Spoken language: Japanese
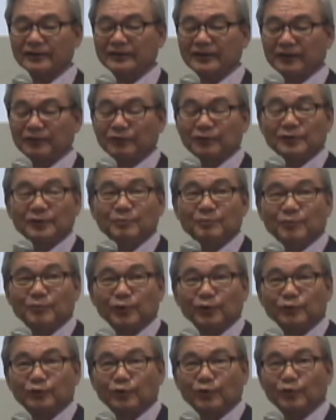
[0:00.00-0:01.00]
方の立
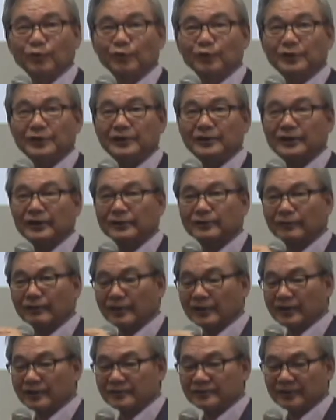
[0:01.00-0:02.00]
法ってこの言い方
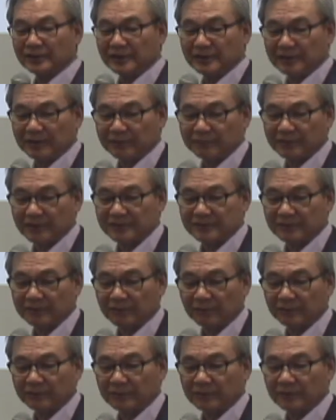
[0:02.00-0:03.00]
は完全に皮肉です
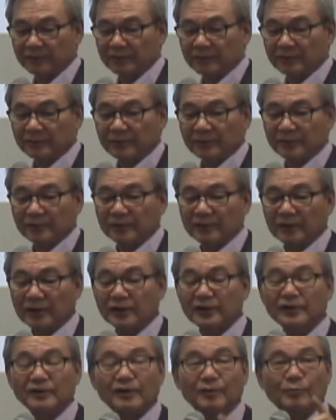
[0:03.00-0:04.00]
よ。
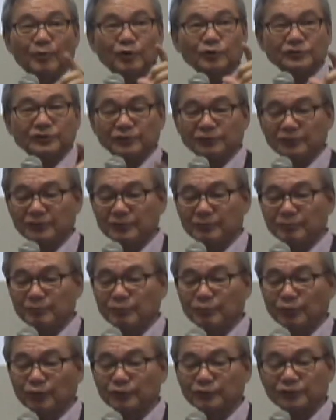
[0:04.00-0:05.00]
彼らはもうその立
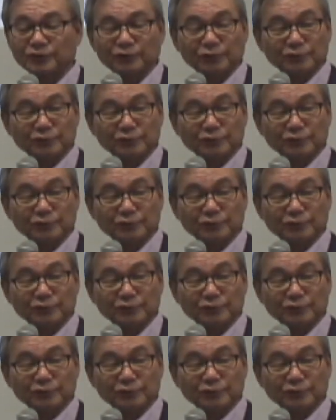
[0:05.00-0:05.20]
法の